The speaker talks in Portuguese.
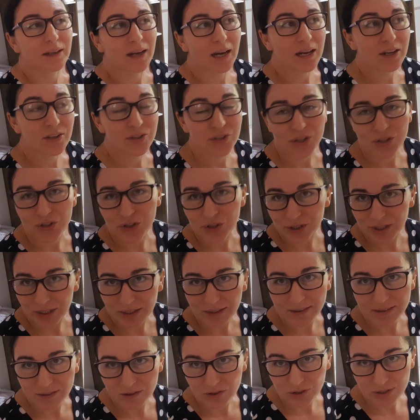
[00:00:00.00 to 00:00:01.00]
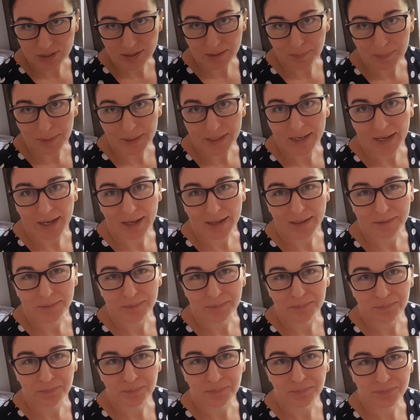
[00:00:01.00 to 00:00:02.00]
A gente tem que se desapegar
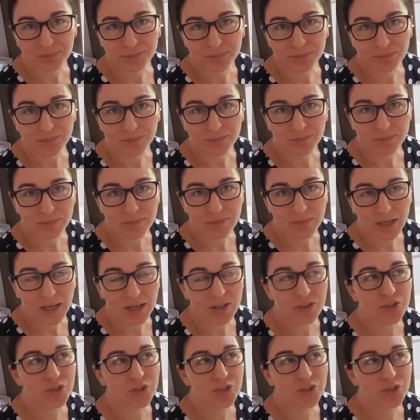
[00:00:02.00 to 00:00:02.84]
a